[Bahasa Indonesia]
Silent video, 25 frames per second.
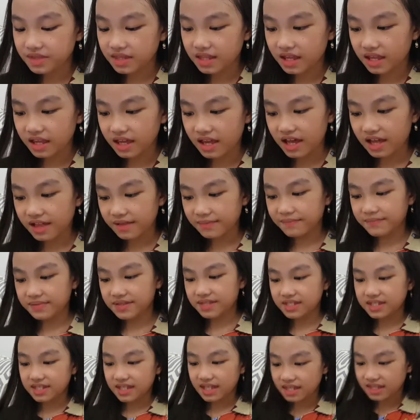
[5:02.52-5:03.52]
tinggal
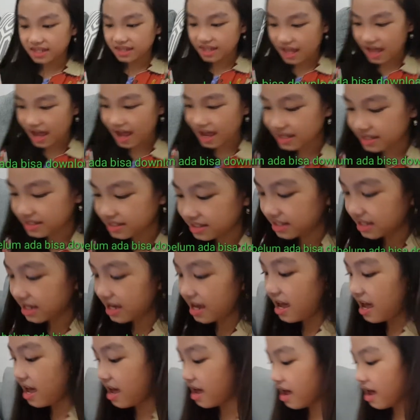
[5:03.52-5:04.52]
pencet
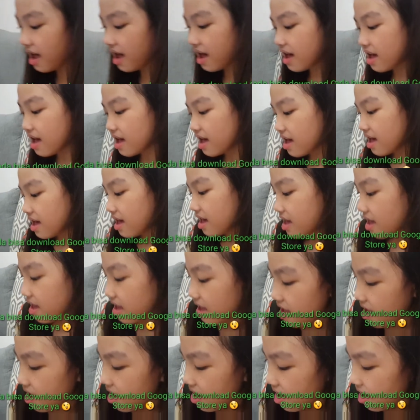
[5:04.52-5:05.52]
aja
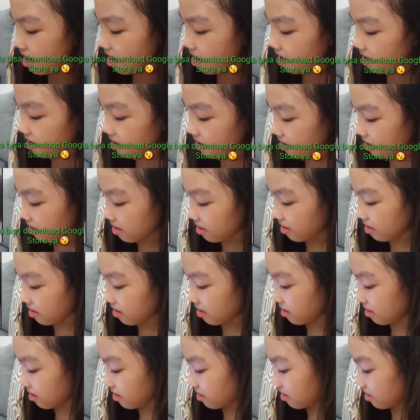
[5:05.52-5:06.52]
ini masih rekam nggak